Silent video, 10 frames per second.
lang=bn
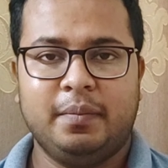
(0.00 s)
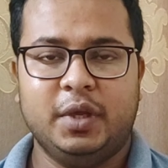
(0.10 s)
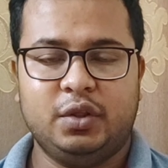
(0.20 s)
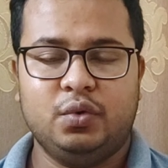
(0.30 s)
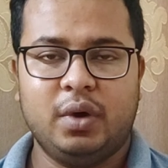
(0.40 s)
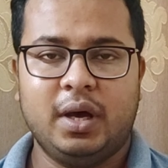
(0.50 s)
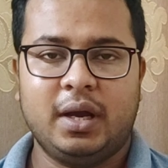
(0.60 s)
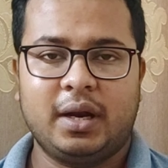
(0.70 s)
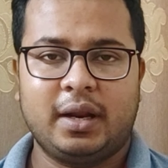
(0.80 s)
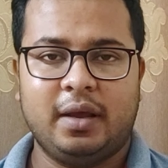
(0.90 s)

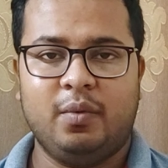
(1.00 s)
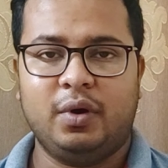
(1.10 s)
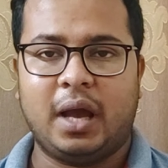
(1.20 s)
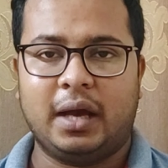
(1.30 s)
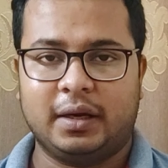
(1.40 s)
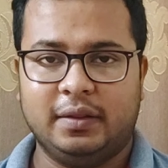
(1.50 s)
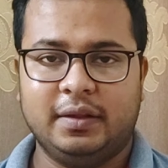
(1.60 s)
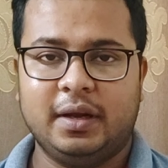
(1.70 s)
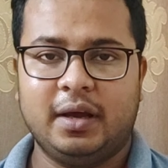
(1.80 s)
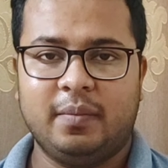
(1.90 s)
মৃত্যুহার এবং
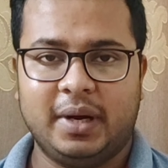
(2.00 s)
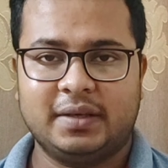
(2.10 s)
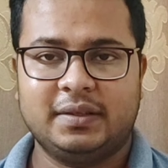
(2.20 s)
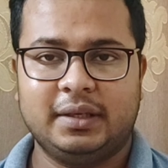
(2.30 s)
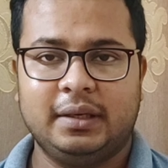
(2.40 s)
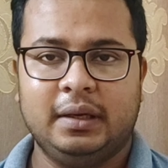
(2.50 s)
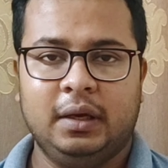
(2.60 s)
আক্রান্তের হার বাড়ছে